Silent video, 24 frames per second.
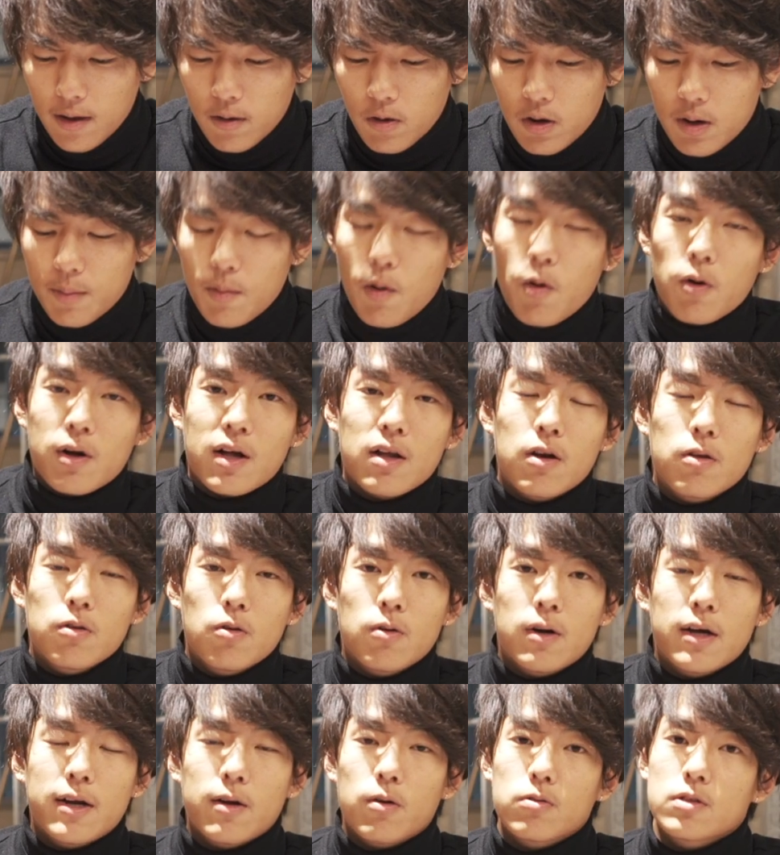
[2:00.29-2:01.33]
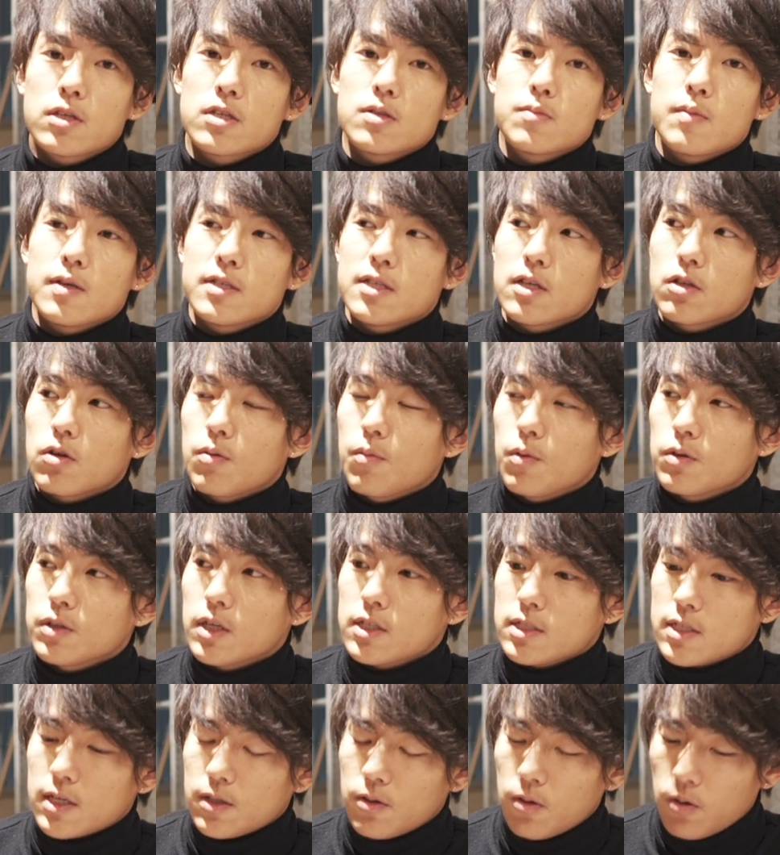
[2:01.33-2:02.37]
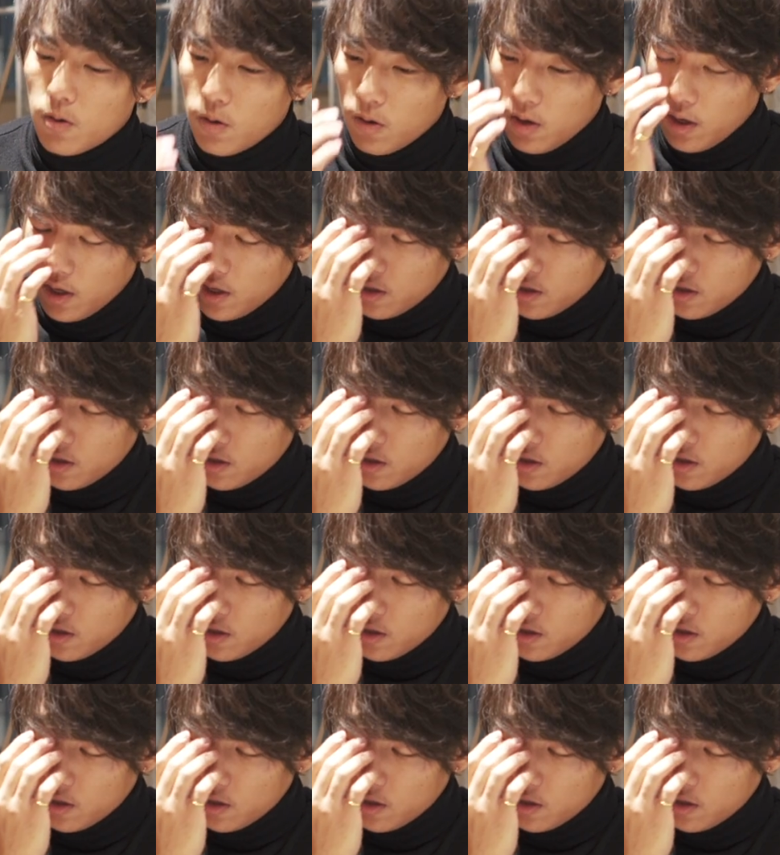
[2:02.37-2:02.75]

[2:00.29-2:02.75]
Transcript: これも他の動画でご説明したと思うんですけど